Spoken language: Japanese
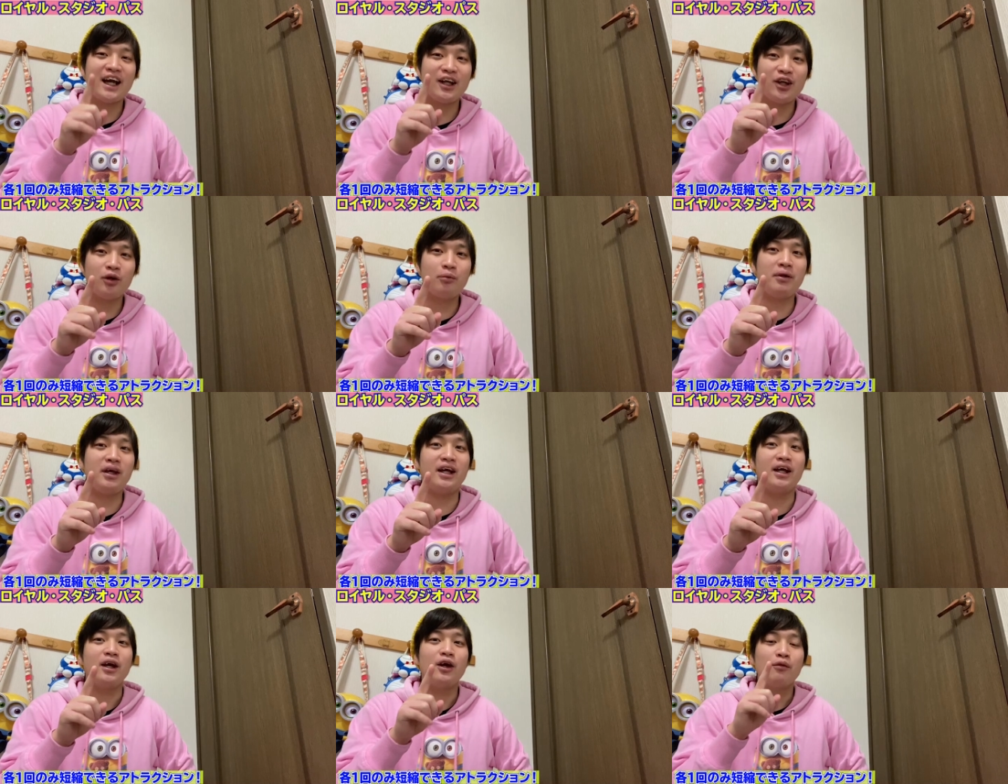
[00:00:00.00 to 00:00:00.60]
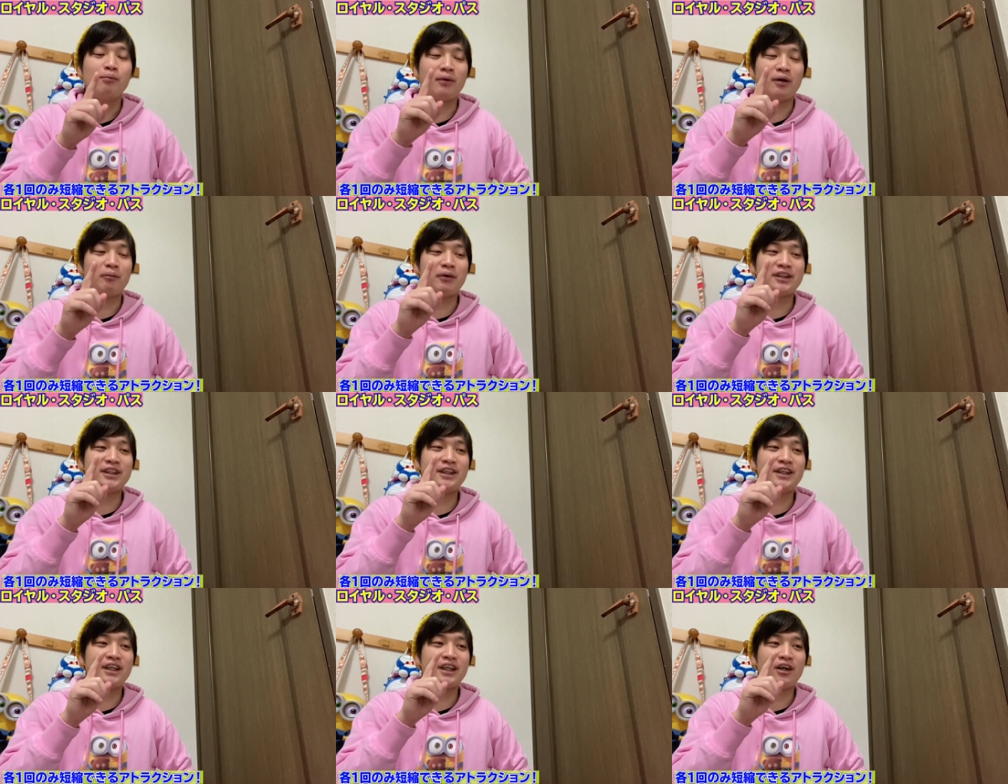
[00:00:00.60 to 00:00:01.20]
回のみ、まあ、
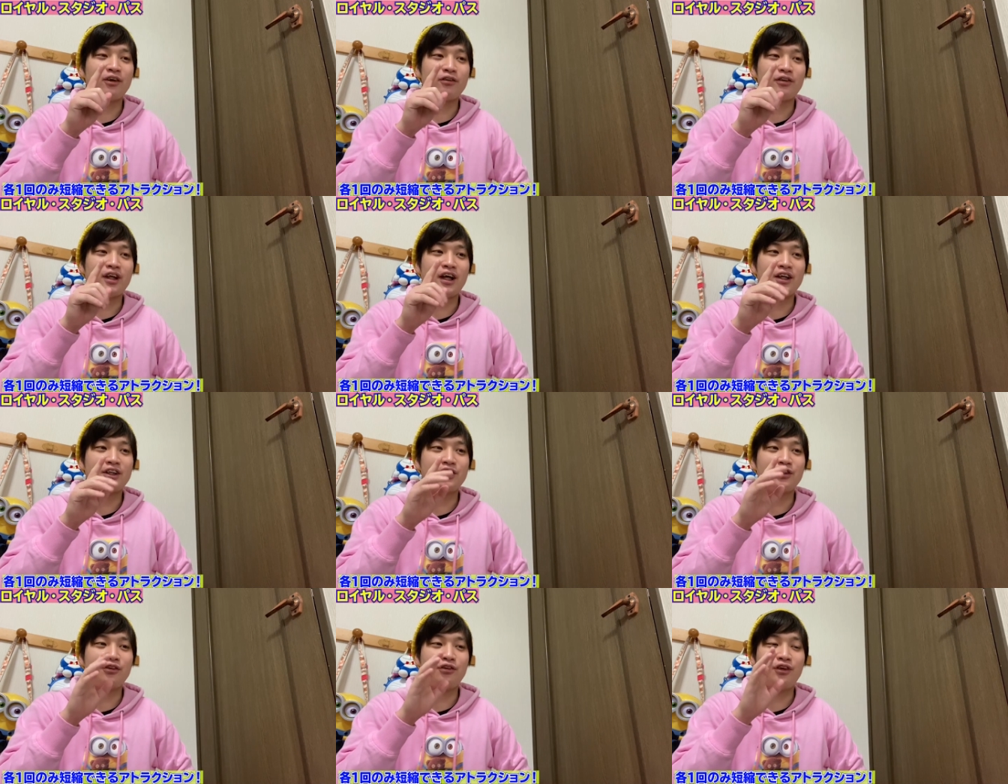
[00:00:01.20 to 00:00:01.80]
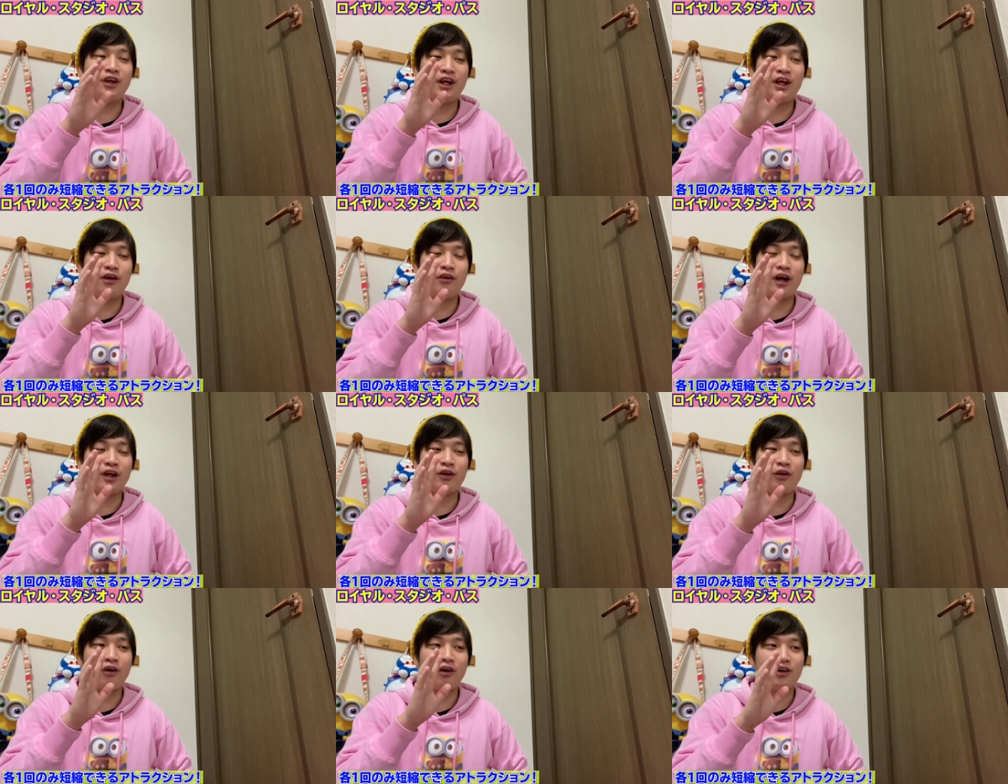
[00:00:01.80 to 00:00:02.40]
待ち時間を短縮でき
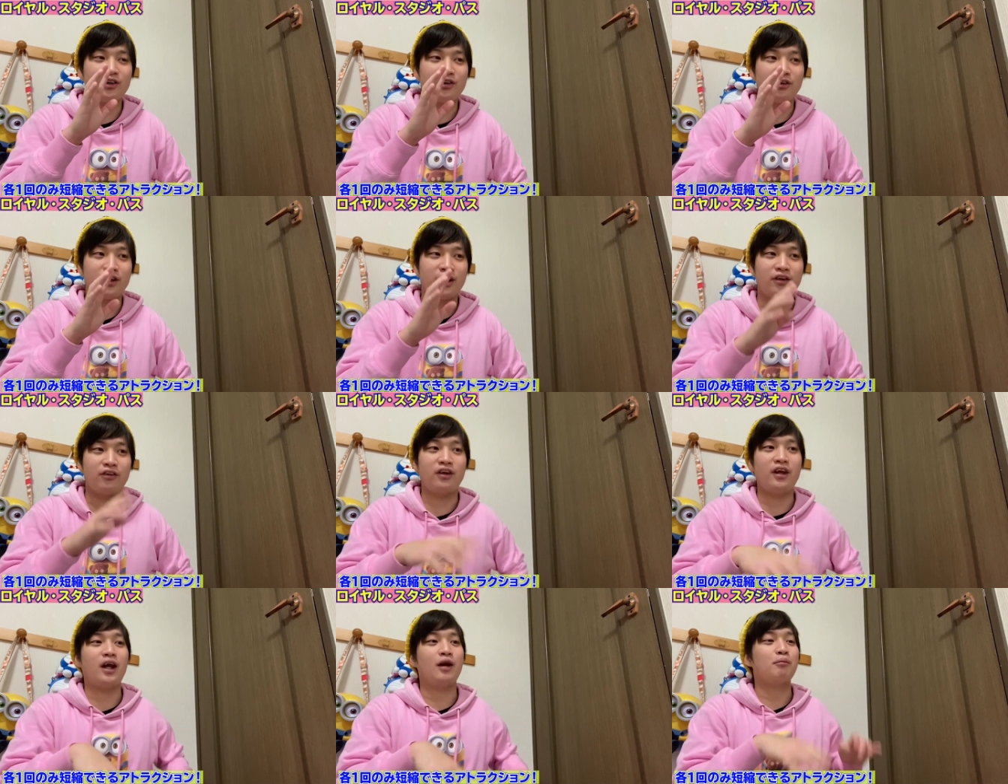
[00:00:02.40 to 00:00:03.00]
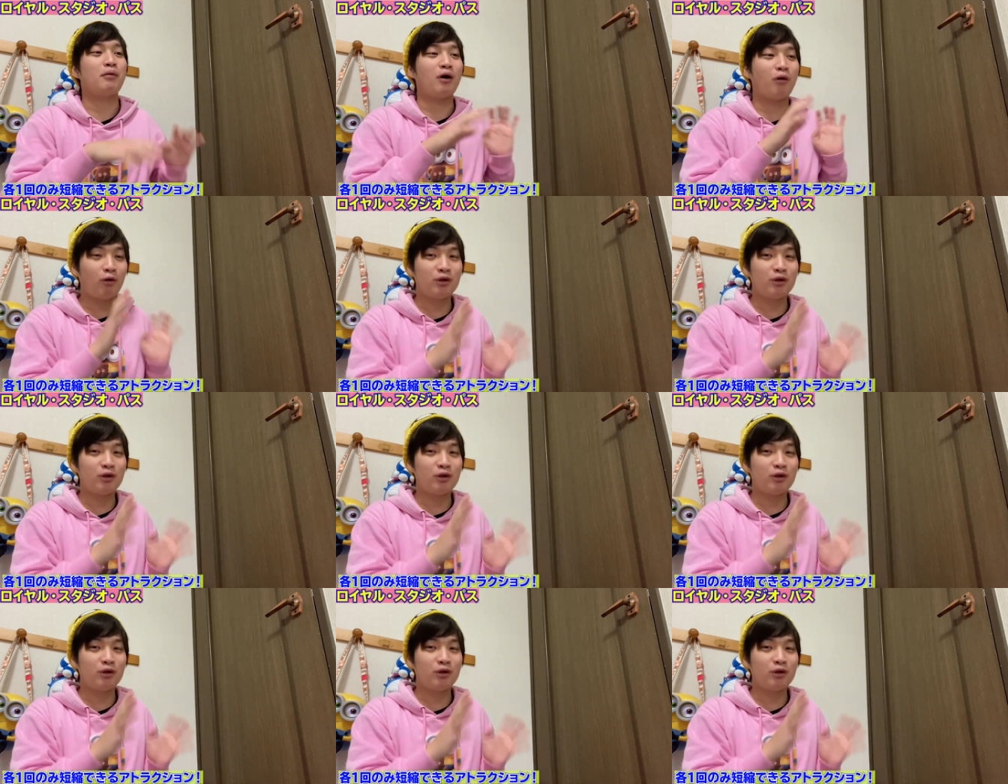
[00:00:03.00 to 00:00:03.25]
るアトラクションはですね、まあ、